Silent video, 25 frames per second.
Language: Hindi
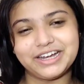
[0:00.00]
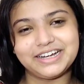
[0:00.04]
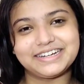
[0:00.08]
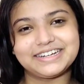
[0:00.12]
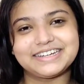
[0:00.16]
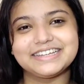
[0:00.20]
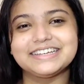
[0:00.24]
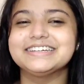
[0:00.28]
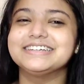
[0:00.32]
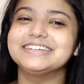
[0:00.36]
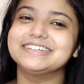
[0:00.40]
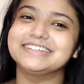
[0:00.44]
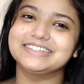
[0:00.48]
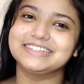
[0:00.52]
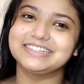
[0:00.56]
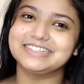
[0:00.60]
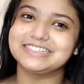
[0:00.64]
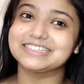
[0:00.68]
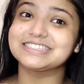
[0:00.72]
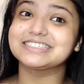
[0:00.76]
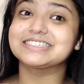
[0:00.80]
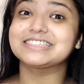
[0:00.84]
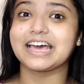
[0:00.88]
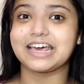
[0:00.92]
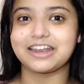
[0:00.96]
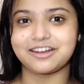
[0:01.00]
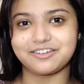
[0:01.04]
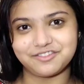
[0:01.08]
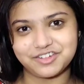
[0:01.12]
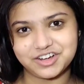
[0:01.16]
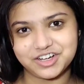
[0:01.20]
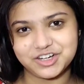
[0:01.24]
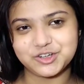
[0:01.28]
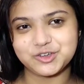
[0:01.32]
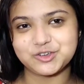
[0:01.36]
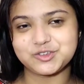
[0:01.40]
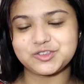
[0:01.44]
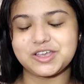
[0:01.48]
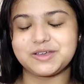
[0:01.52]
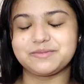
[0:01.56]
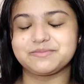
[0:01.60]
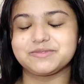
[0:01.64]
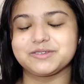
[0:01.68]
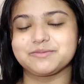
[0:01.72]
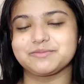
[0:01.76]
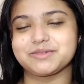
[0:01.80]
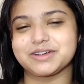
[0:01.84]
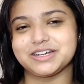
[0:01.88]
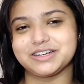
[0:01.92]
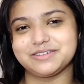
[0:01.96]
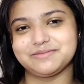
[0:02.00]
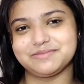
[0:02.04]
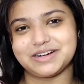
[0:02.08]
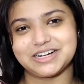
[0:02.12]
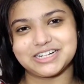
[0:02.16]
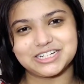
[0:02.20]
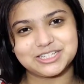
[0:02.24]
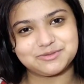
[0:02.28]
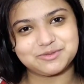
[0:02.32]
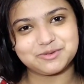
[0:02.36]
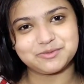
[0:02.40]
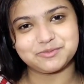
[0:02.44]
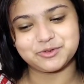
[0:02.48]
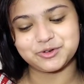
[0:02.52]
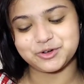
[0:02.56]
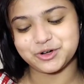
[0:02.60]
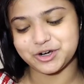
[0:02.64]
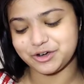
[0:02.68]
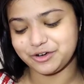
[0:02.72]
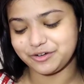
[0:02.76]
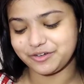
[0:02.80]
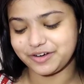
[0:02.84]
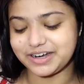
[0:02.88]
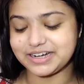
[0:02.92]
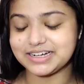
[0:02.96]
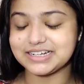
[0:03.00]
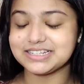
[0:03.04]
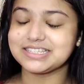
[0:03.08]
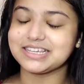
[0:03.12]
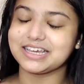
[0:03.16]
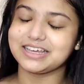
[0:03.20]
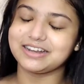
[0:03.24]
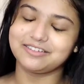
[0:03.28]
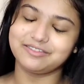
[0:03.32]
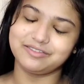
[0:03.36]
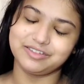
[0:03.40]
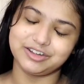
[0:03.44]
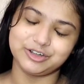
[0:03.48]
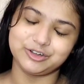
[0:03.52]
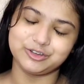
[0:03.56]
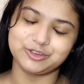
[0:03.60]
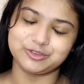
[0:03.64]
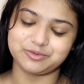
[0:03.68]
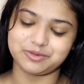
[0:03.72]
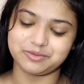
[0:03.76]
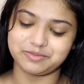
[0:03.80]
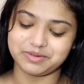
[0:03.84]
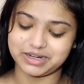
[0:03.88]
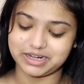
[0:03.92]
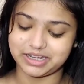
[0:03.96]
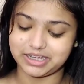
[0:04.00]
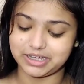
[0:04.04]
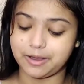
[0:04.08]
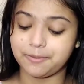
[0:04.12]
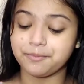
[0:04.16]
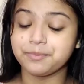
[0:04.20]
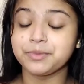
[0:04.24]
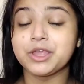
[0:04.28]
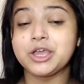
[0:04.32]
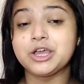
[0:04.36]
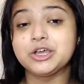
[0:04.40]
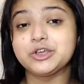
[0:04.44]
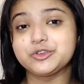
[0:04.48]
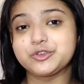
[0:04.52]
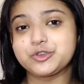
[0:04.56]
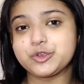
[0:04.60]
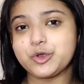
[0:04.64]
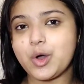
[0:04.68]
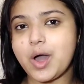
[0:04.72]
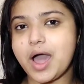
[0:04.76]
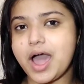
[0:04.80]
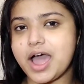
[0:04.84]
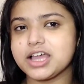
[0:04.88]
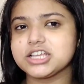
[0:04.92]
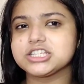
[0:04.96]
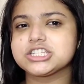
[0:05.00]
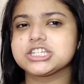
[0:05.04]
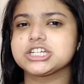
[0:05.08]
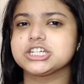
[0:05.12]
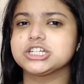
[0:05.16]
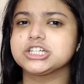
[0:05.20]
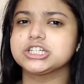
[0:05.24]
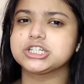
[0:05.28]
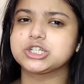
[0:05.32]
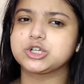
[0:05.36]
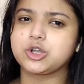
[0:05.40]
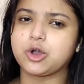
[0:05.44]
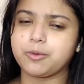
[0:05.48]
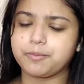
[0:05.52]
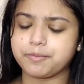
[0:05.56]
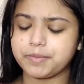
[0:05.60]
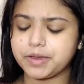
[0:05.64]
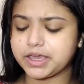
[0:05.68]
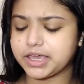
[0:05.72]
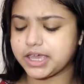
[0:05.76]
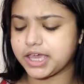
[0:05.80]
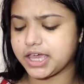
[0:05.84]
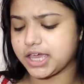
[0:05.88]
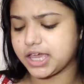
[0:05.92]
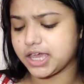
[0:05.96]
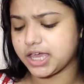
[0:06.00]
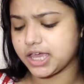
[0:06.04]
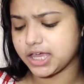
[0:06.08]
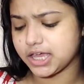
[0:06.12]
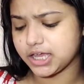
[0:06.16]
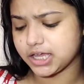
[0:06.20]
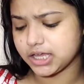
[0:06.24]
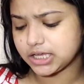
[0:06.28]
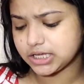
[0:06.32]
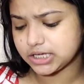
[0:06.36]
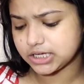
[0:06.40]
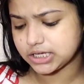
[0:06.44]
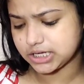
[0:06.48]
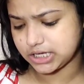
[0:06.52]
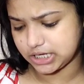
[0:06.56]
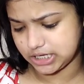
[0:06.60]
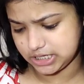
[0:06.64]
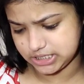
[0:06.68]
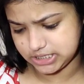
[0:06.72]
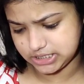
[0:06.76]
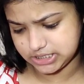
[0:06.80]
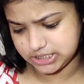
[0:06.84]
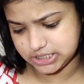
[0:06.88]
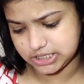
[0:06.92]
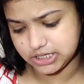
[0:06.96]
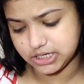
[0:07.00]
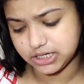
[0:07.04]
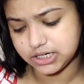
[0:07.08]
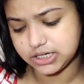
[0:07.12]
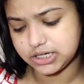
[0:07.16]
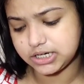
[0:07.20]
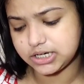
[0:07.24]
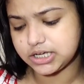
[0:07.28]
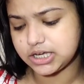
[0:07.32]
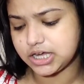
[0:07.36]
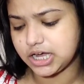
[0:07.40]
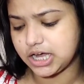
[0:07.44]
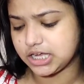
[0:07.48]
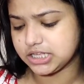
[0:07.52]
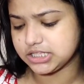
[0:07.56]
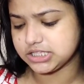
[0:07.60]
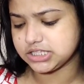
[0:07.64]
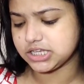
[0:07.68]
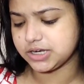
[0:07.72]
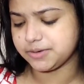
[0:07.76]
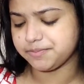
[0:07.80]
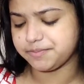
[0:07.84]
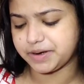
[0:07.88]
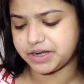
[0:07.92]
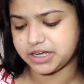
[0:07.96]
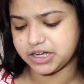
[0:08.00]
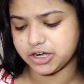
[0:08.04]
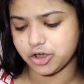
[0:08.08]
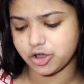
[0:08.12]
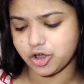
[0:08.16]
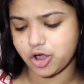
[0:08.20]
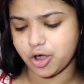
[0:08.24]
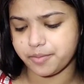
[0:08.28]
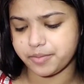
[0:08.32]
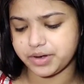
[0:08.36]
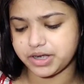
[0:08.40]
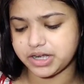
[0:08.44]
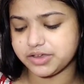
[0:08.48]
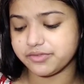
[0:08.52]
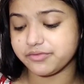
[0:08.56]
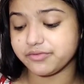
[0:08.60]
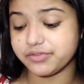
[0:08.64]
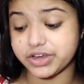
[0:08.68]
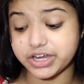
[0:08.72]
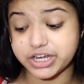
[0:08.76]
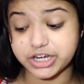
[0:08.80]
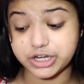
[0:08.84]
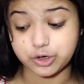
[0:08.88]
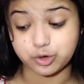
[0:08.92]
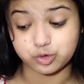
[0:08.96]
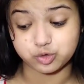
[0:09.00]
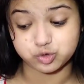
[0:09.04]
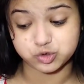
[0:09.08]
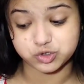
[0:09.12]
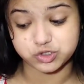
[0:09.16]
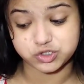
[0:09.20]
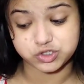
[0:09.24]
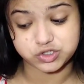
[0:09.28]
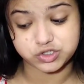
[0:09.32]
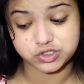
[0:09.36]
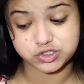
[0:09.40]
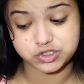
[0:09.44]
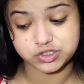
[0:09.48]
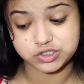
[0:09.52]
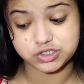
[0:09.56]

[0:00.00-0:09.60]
वेट सारा वीडियोस आप सबका डिमांड्स भी पूरा होगा एंड सारा वीडियोस भी बनेगा सो so, आज का टॉपिक है खान सर खान सर पटना कॉमेडी वीडियोस